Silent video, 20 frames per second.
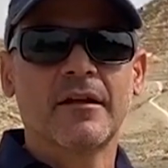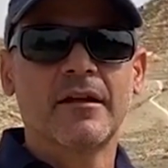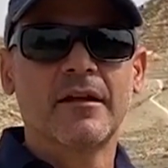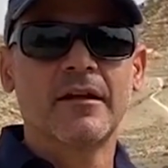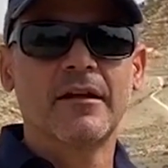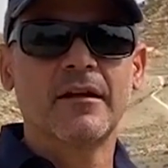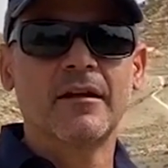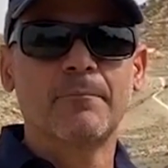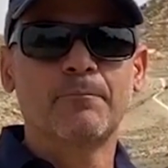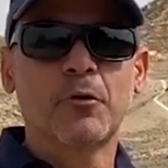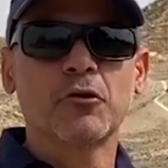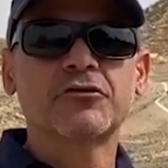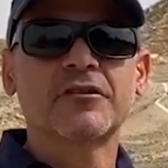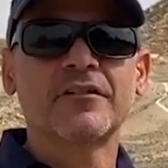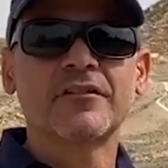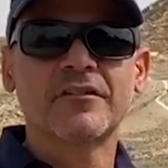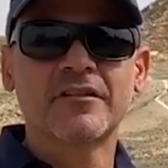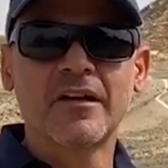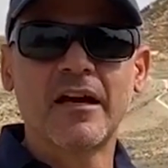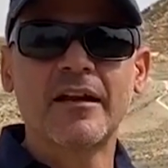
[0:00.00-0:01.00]
el
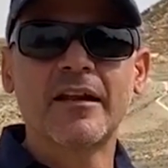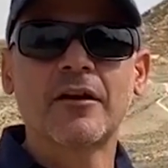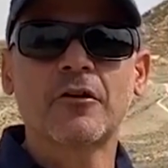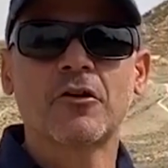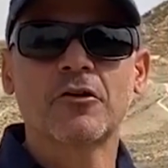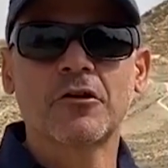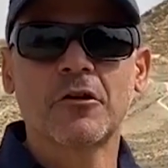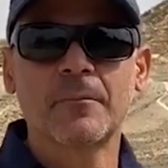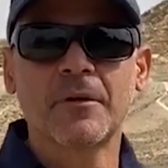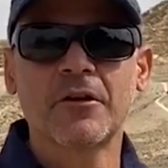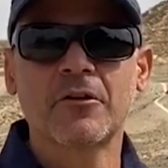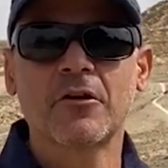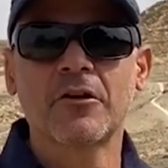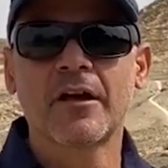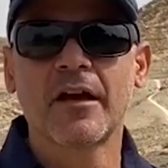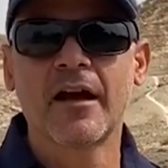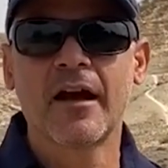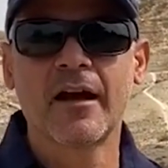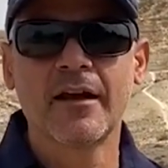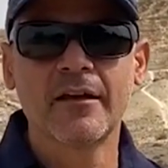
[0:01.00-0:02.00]
potencial económico
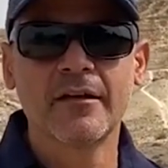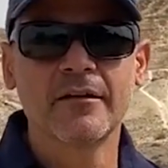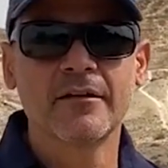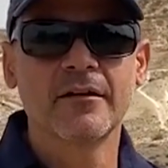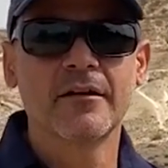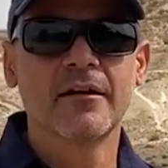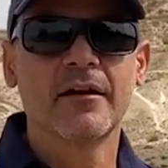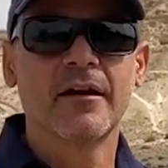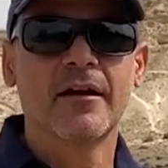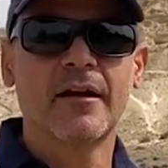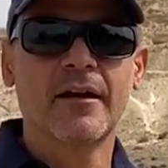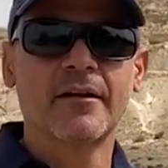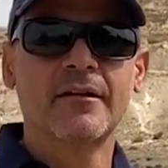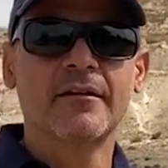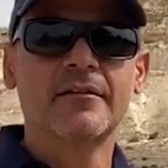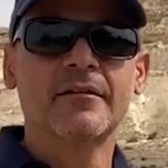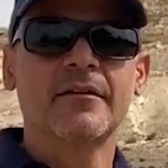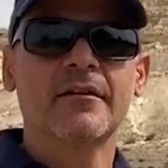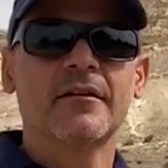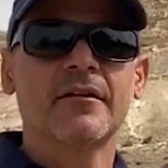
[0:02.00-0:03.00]
que hay
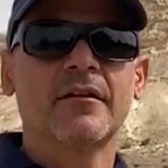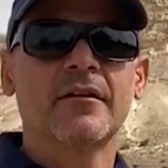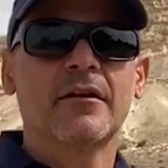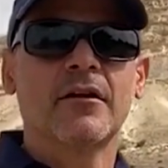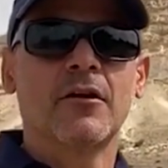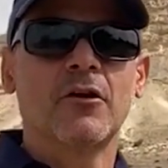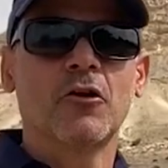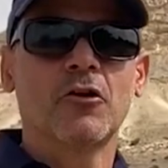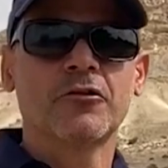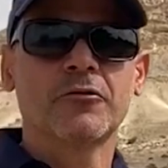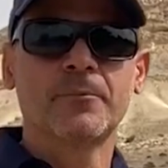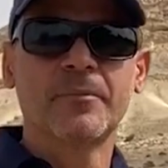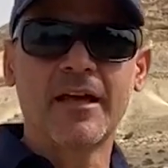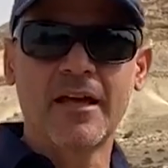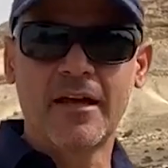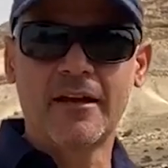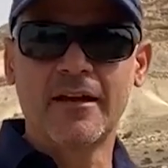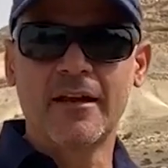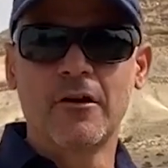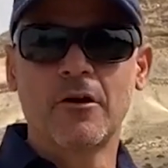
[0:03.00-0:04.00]
en los
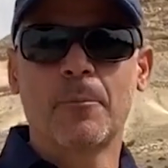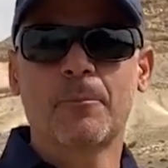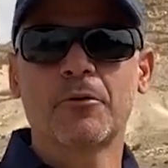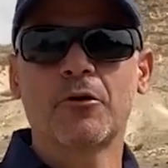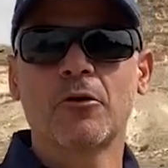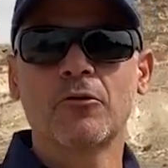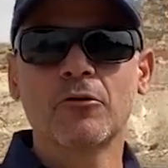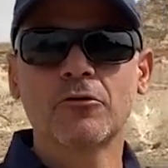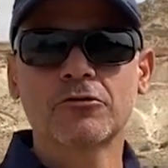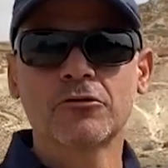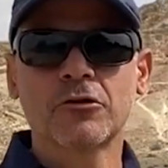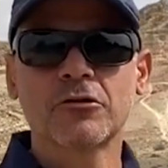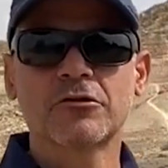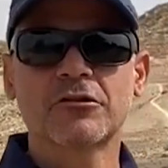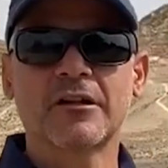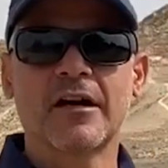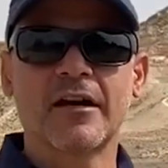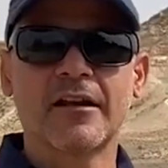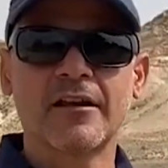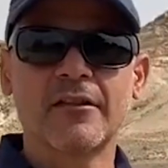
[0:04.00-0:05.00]
bienes, los productos
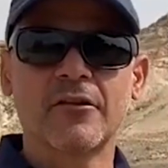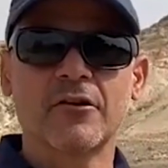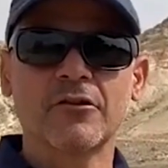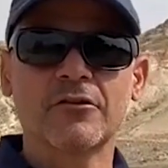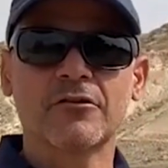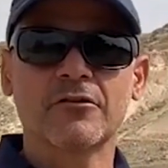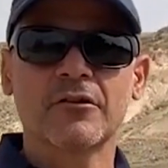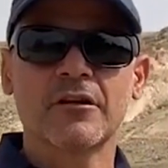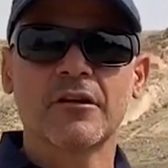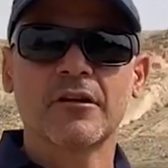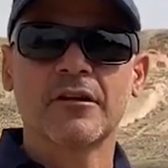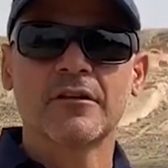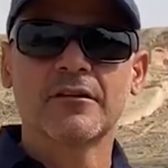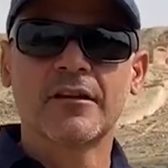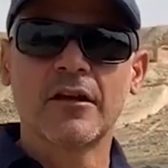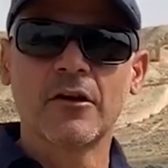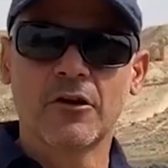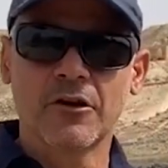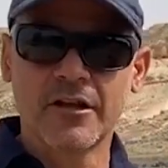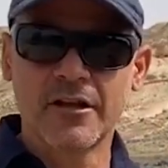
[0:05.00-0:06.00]
traídos
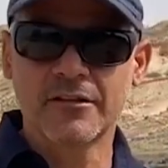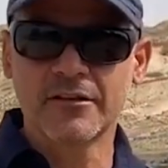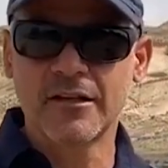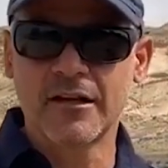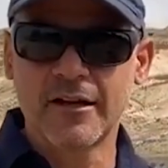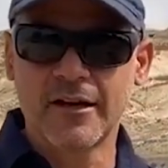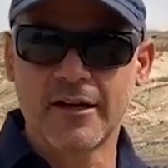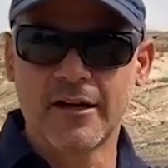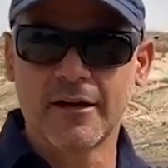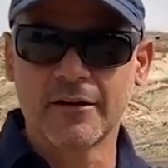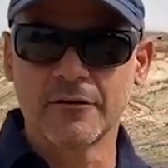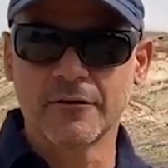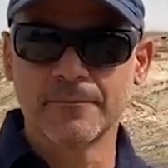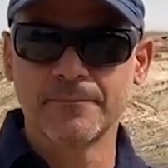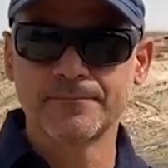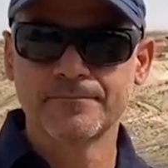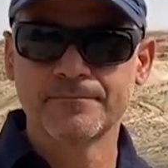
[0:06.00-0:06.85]
del Oriente Lejano.